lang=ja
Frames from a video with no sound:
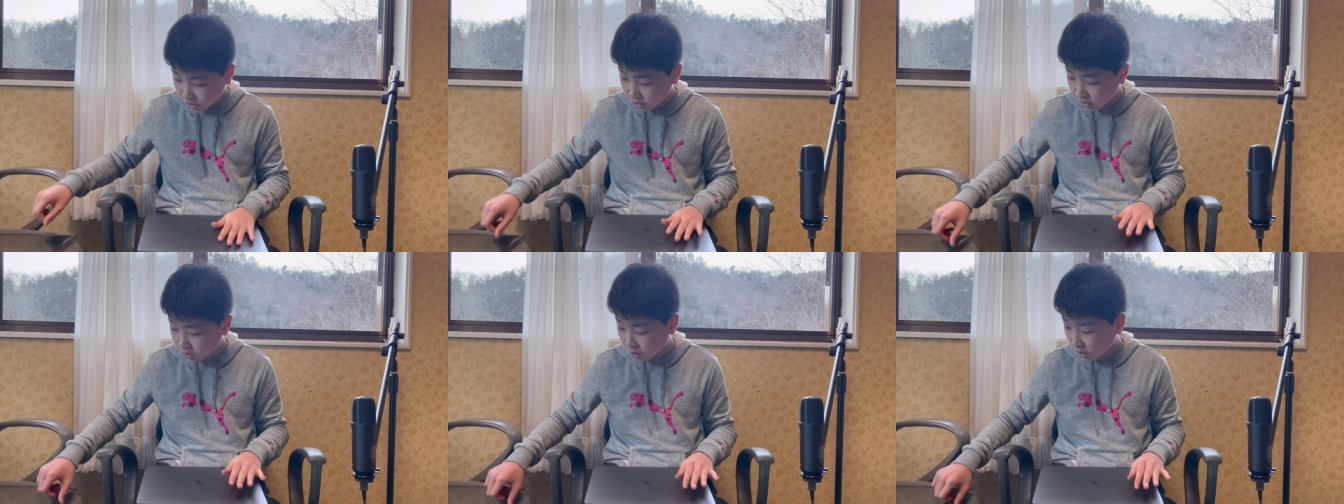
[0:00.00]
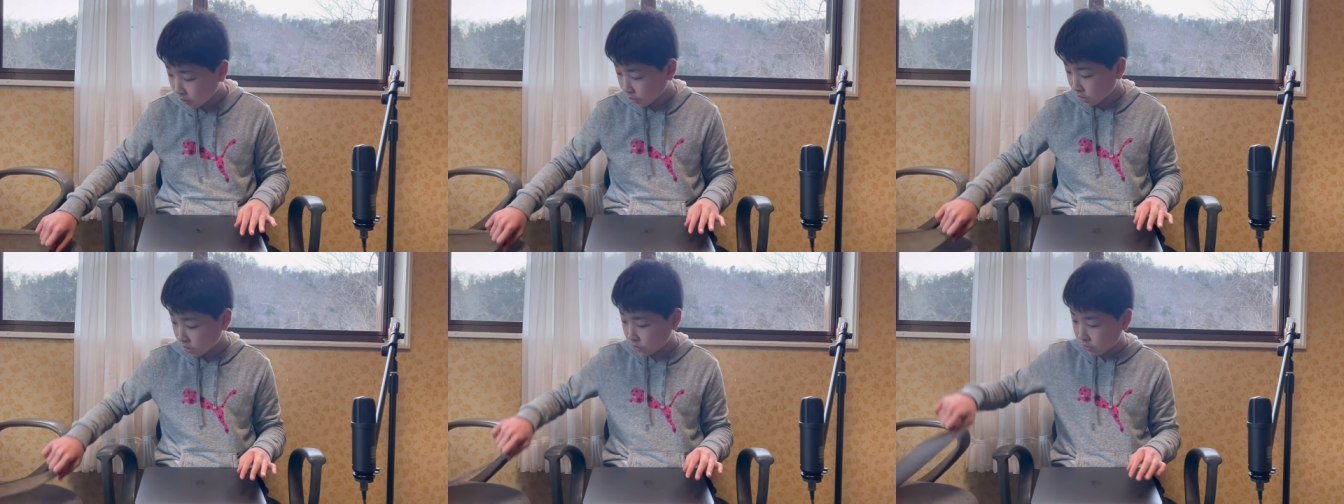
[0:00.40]
だけじゃあり
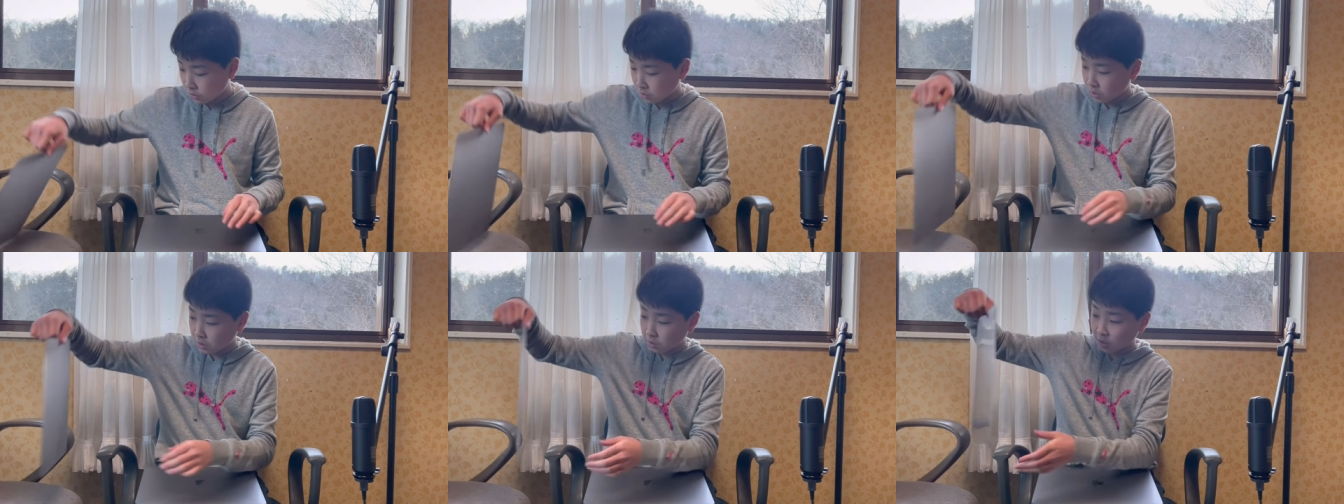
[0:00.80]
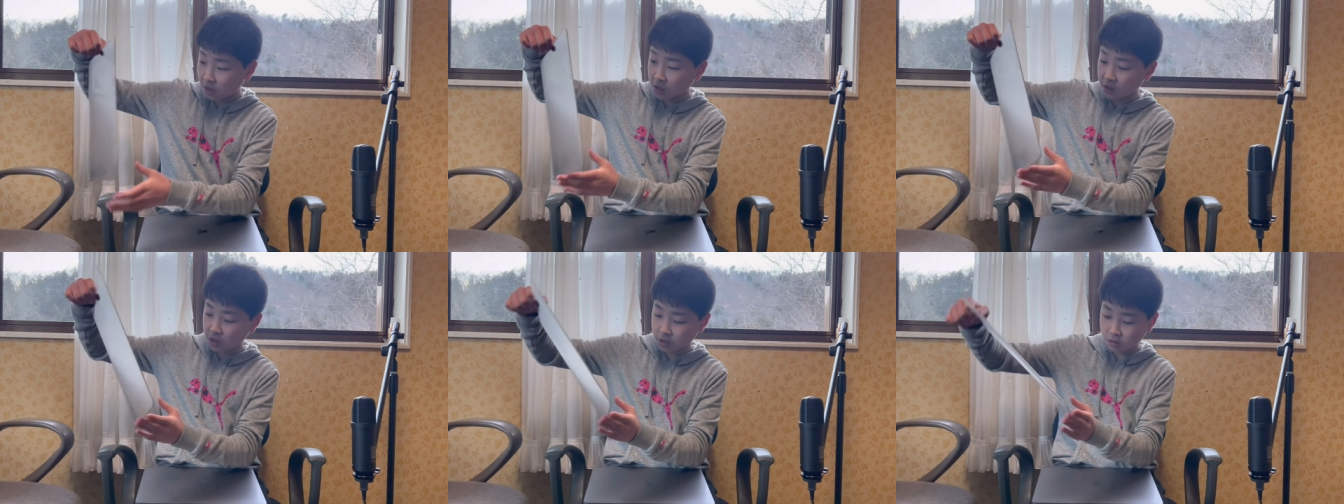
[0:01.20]
ません上もあり
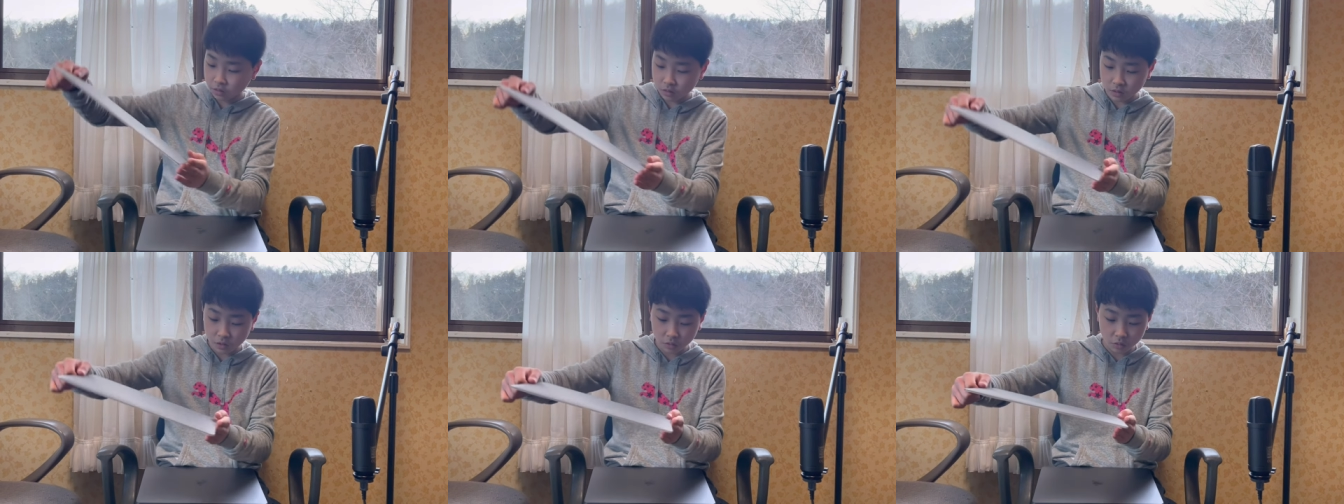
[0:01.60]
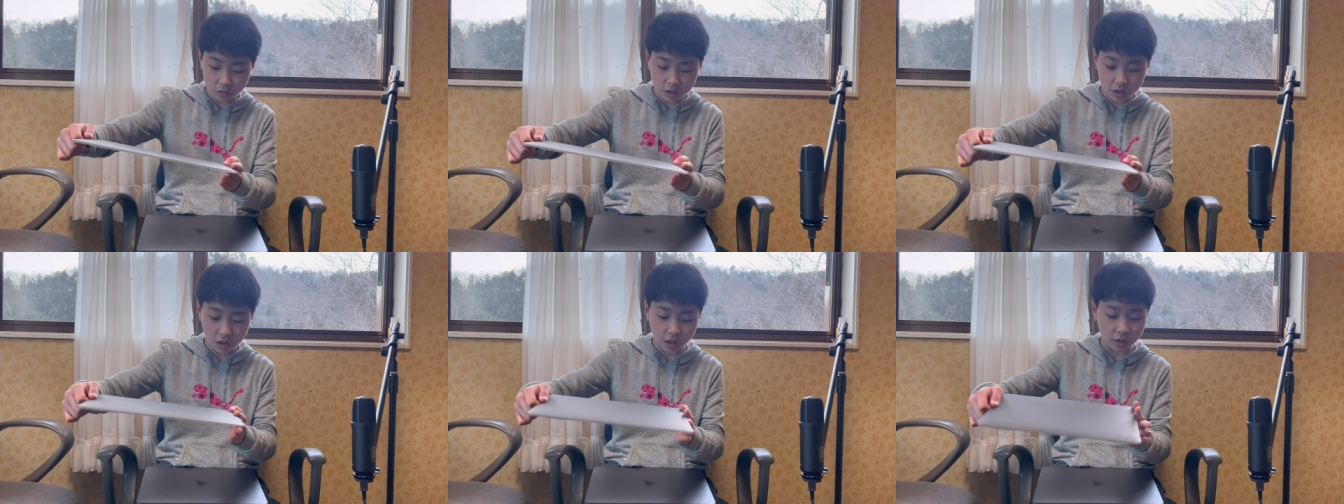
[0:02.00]
ますでこ
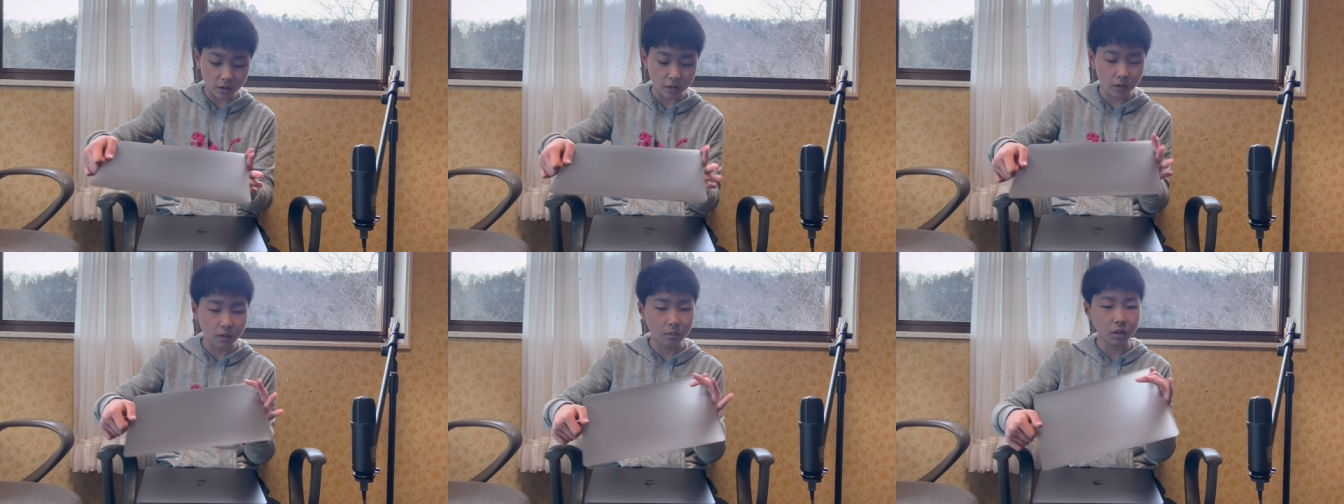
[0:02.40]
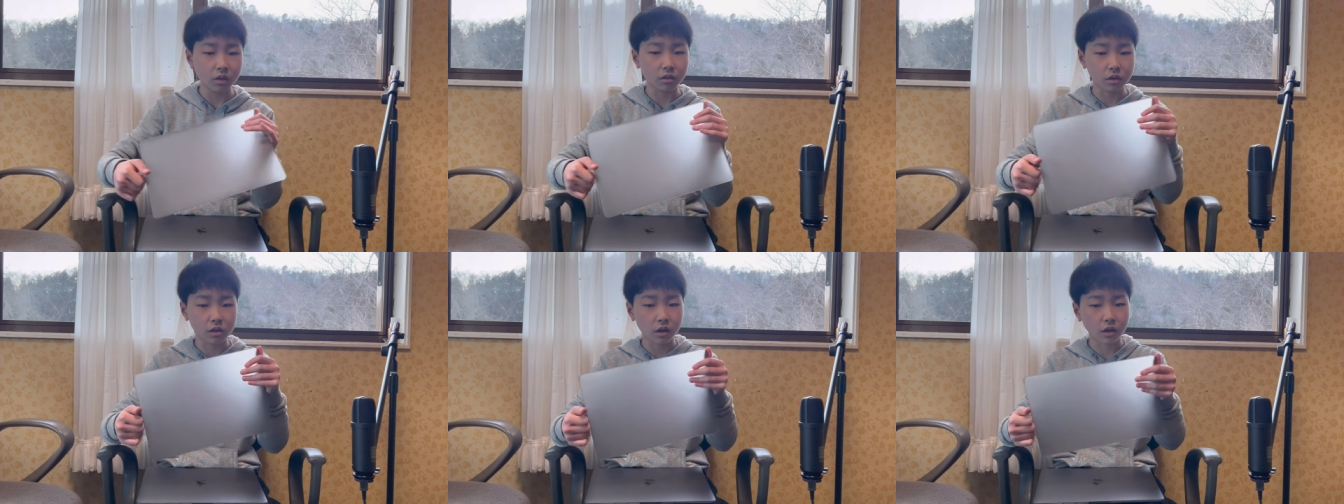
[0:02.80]
れね見て
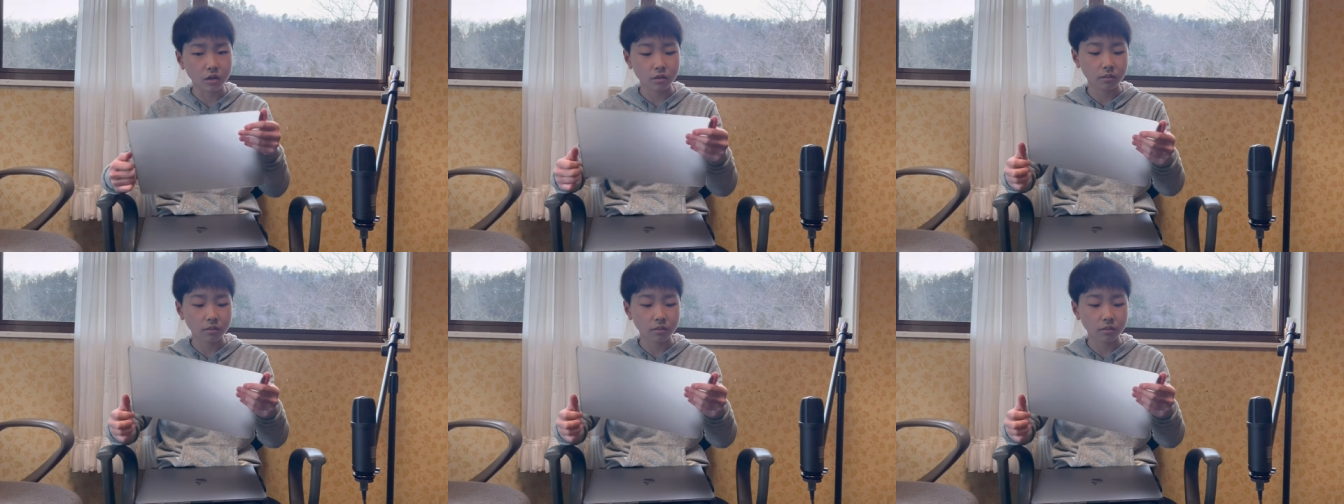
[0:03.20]
ください